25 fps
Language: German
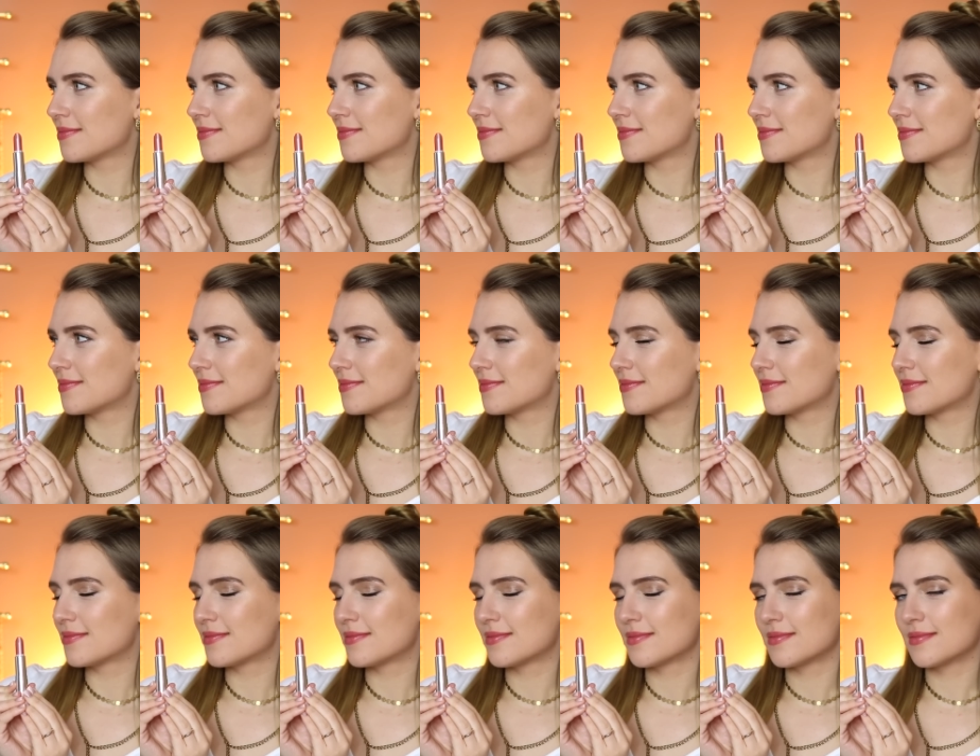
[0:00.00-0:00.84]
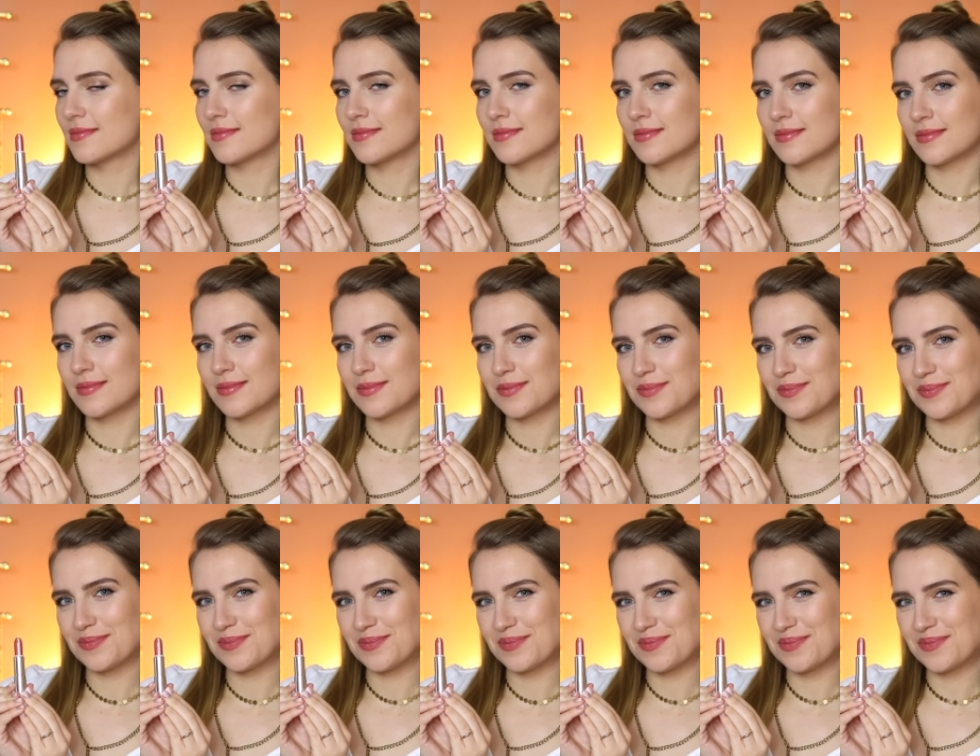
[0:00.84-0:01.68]
Lippenstift. Dadurch, dass
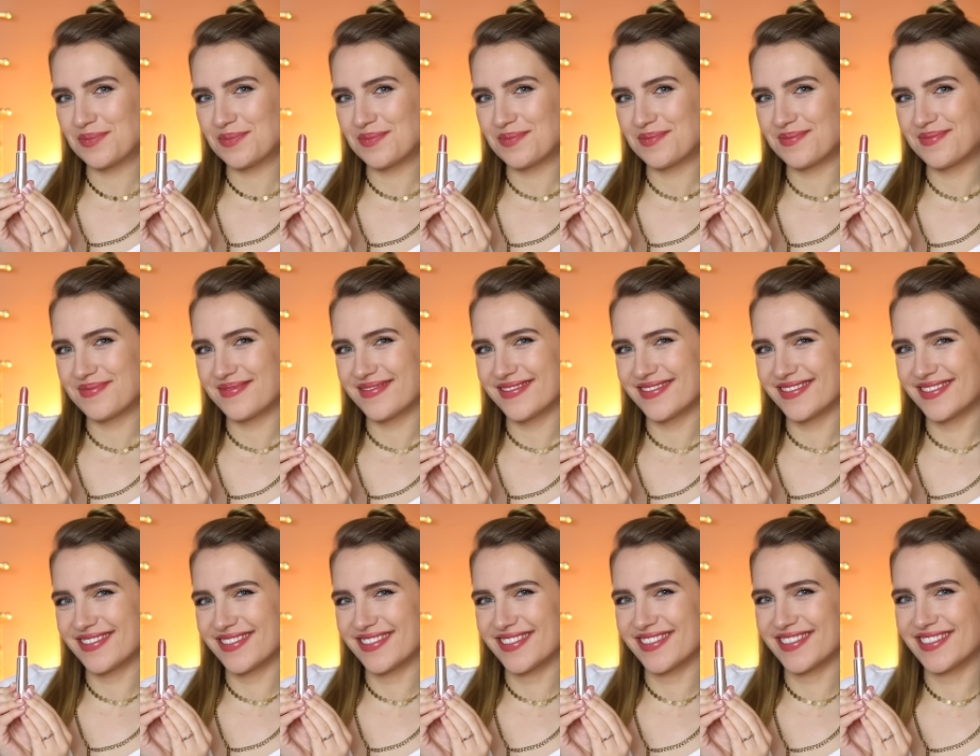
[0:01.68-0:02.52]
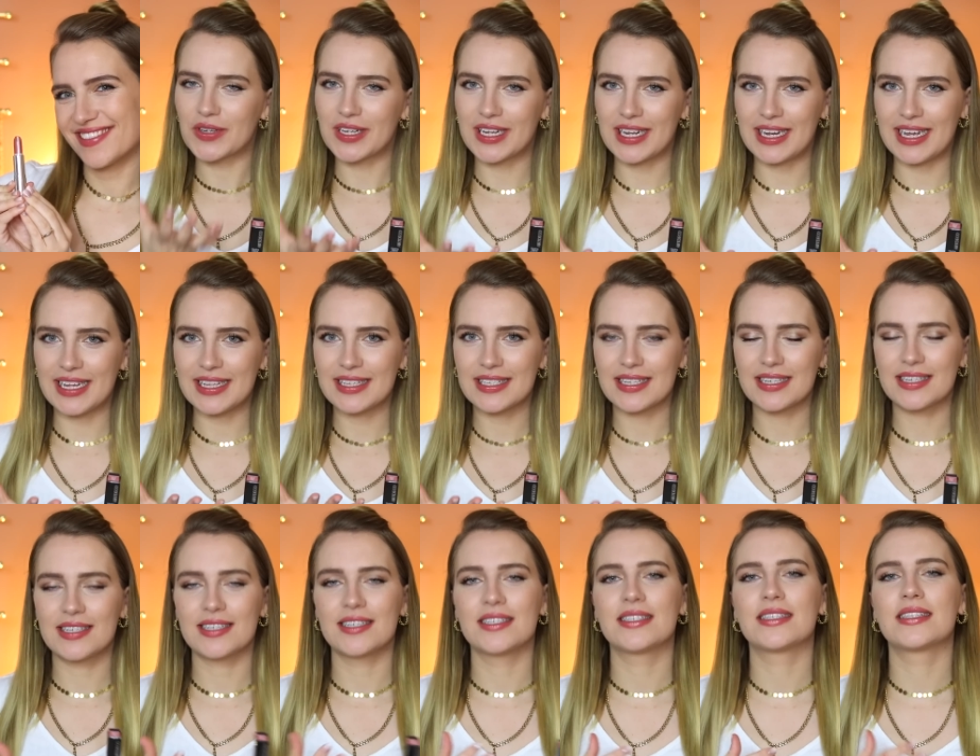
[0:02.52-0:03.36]
der so glossig und
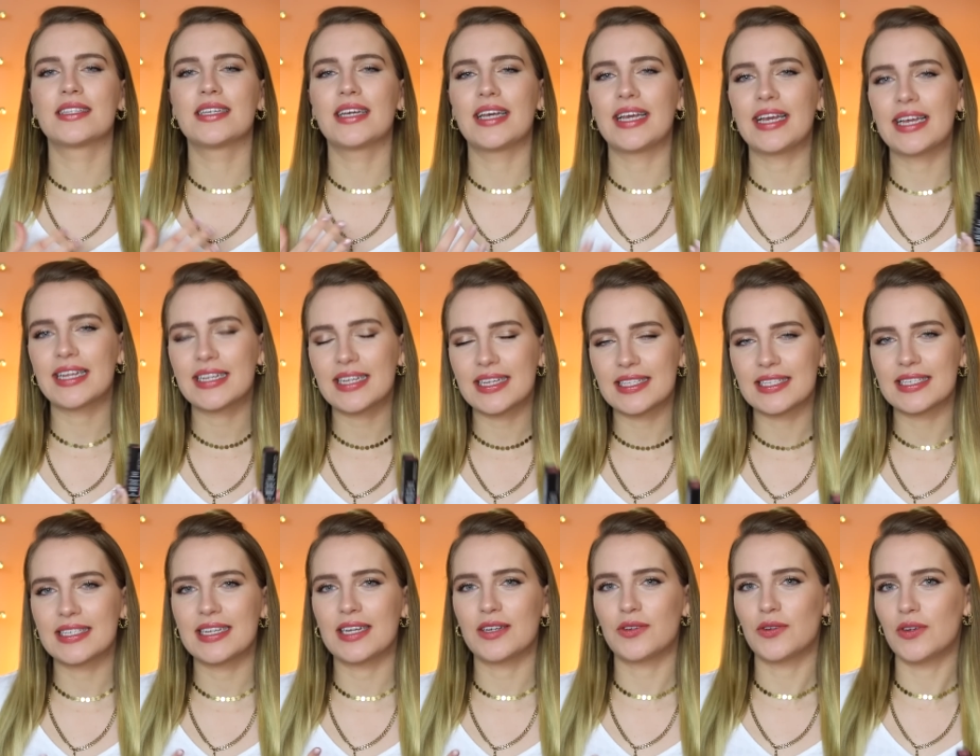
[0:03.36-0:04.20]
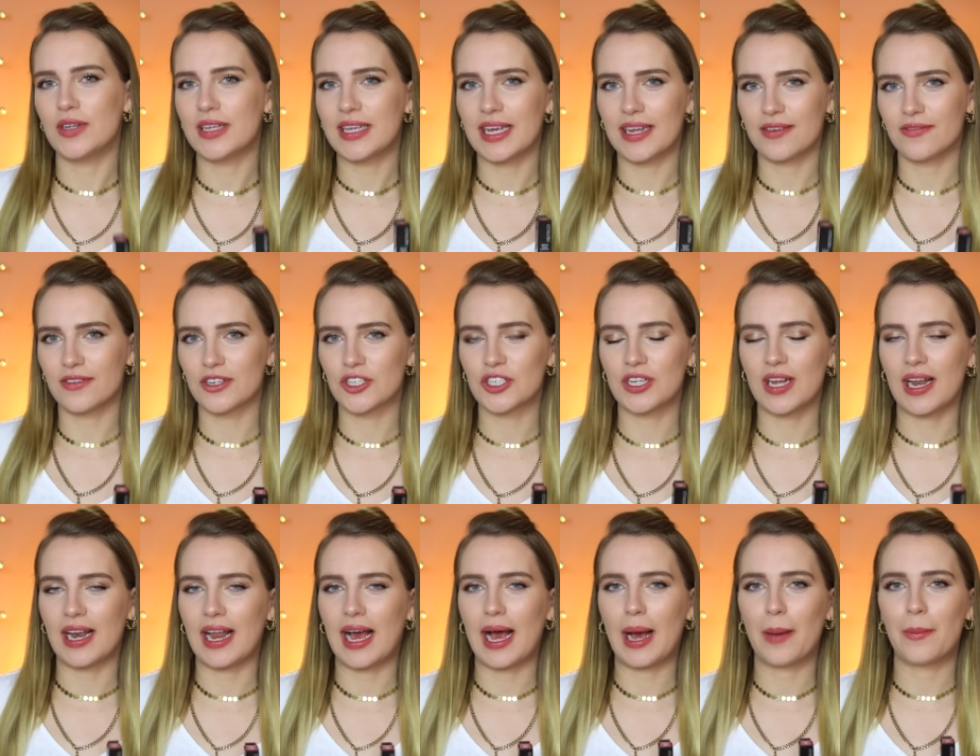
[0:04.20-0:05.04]
glänzend ist, trägt er sich natürlich etwas
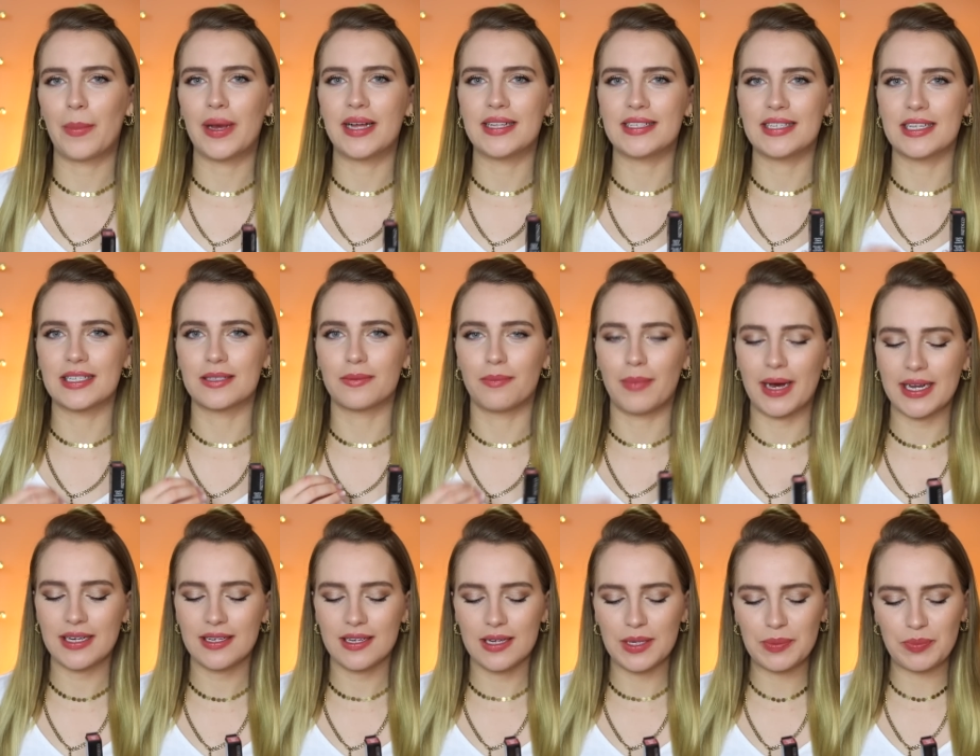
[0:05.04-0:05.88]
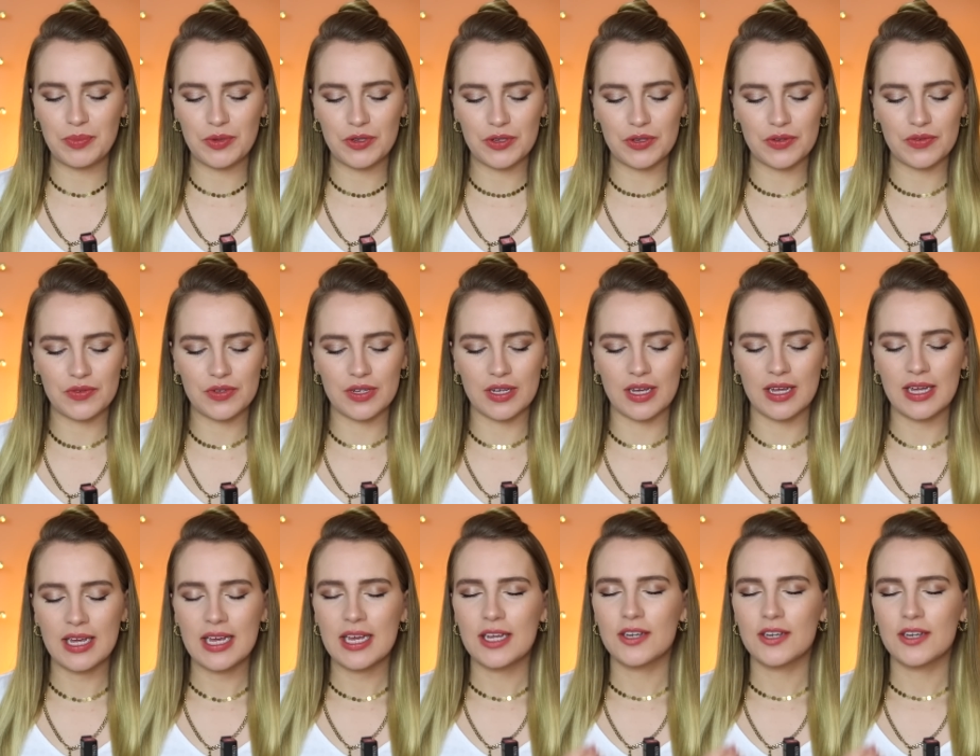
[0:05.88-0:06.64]
schneller ab als jetzt matte Lippenstifte.